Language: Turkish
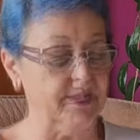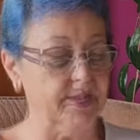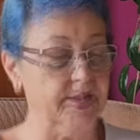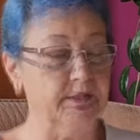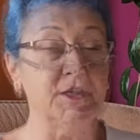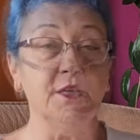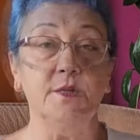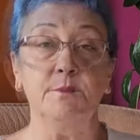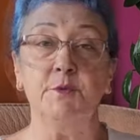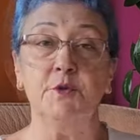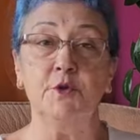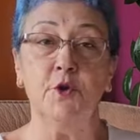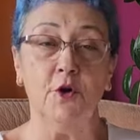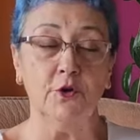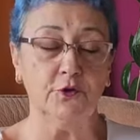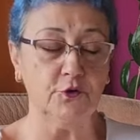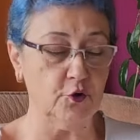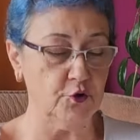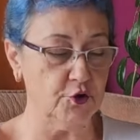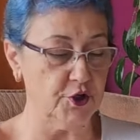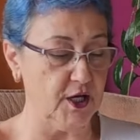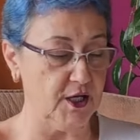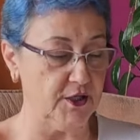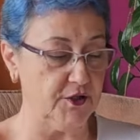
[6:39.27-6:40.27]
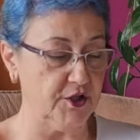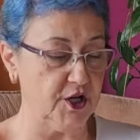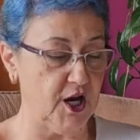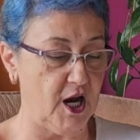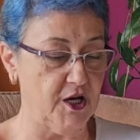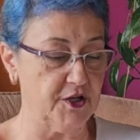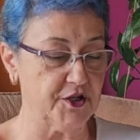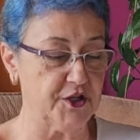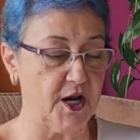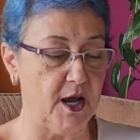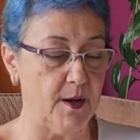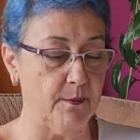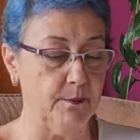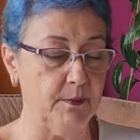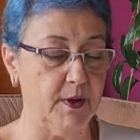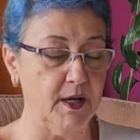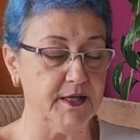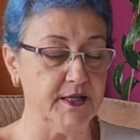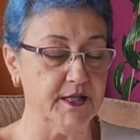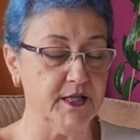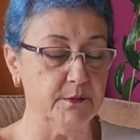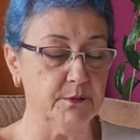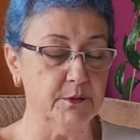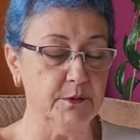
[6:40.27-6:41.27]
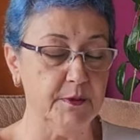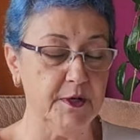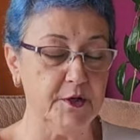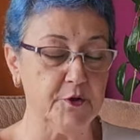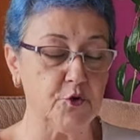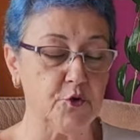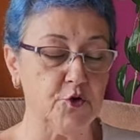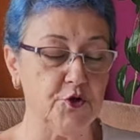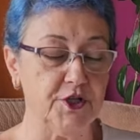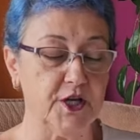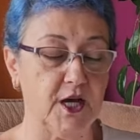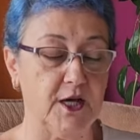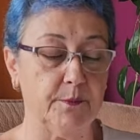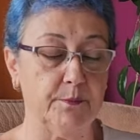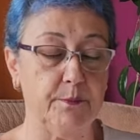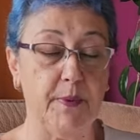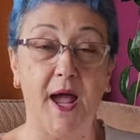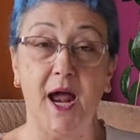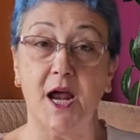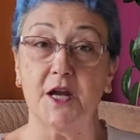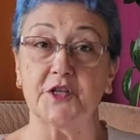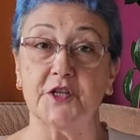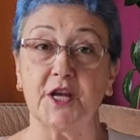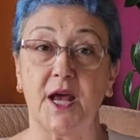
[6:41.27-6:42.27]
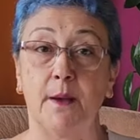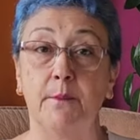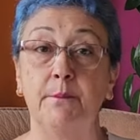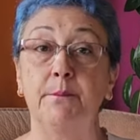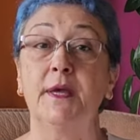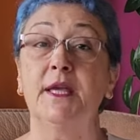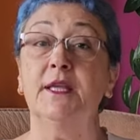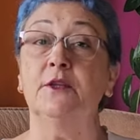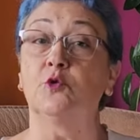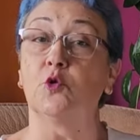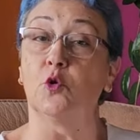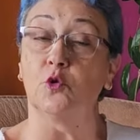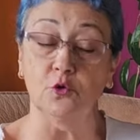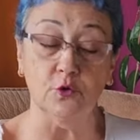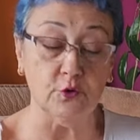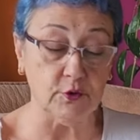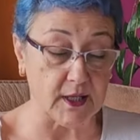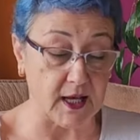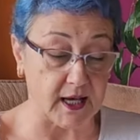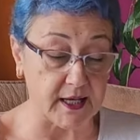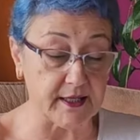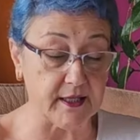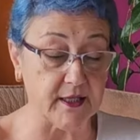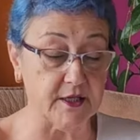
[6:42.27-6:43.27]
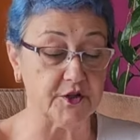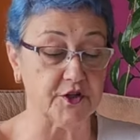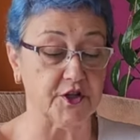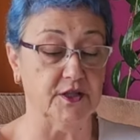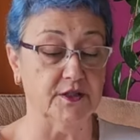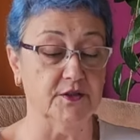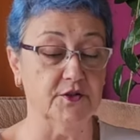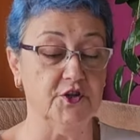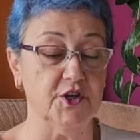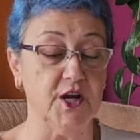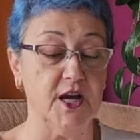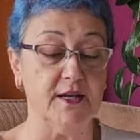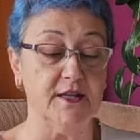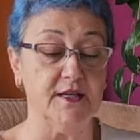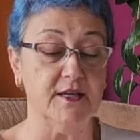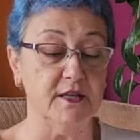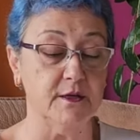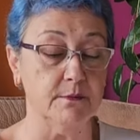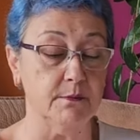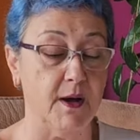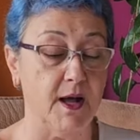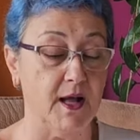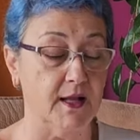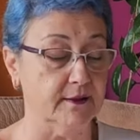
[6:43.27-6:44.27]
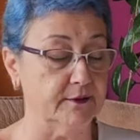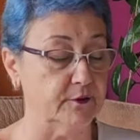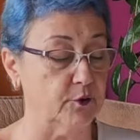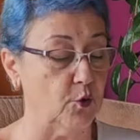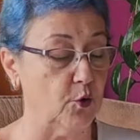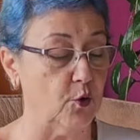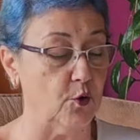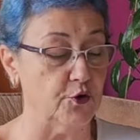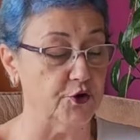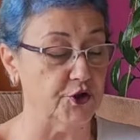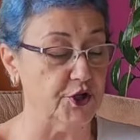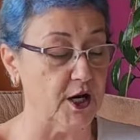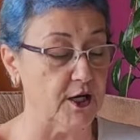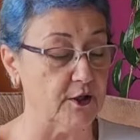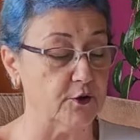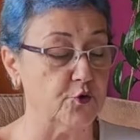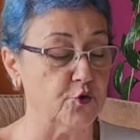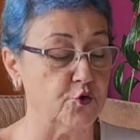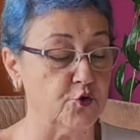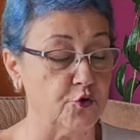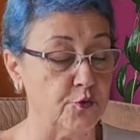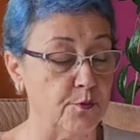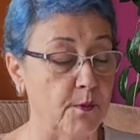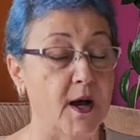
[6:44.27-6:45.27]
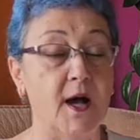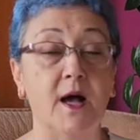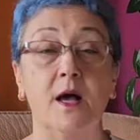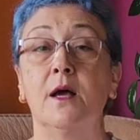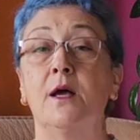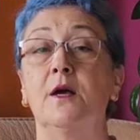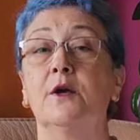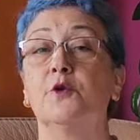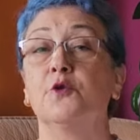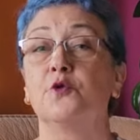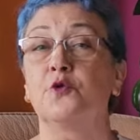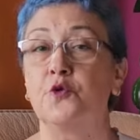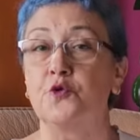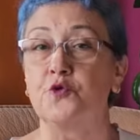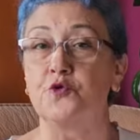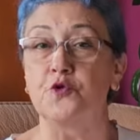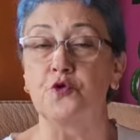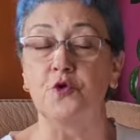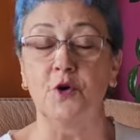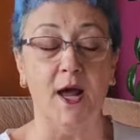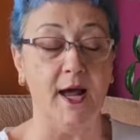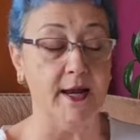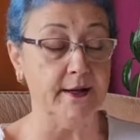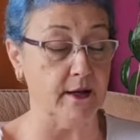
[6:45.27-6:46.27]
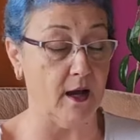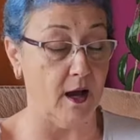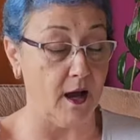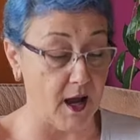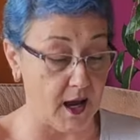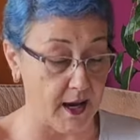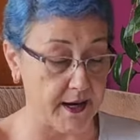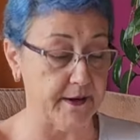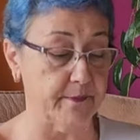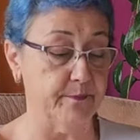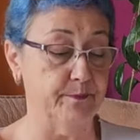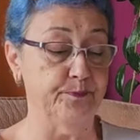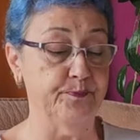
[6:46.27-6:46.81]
24 Ocak Çarşamba, 25 Ocak Perşembe Dolunay yaşanacak. 26 Ocak Cuma küçülen ay.